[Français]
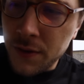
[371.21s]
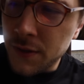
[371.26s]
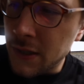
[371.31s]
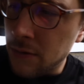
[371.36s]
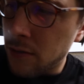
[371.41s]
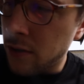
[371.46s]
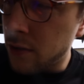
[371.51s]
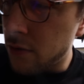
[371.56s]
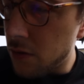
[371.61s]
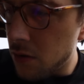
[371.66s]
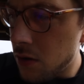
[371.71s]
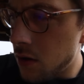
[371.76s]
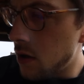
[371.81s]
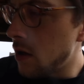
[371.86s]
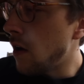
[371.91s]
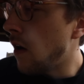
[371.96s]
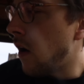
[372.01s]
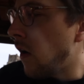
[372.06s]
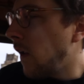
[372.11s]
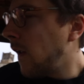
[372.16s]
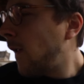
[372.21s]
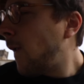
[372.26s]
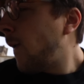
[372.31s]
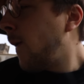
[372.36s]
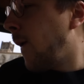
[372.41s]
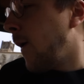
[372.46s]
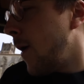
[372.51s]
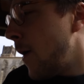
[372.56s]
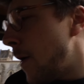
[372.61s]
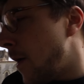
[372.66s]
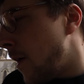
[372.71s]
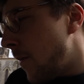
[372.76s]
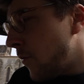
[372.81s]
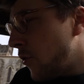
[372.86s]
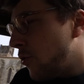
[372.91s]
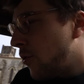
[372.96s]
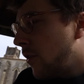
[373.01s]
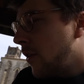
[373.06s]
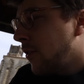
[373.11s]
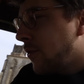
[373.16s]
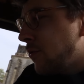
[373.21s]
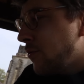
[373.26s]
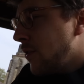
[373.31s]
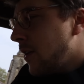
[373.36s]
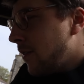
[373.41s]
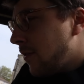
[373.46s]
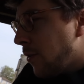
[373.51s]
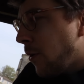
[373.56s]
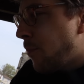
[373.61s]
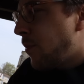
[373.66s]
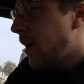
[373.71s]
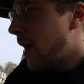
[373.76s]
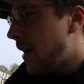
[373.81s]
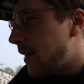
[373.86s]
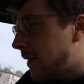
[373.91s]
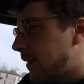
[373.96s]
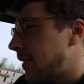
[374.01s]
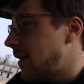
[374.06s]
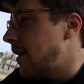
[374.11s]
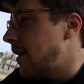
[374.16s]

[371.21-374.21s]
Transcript: histoire de, de glandouiller sur place.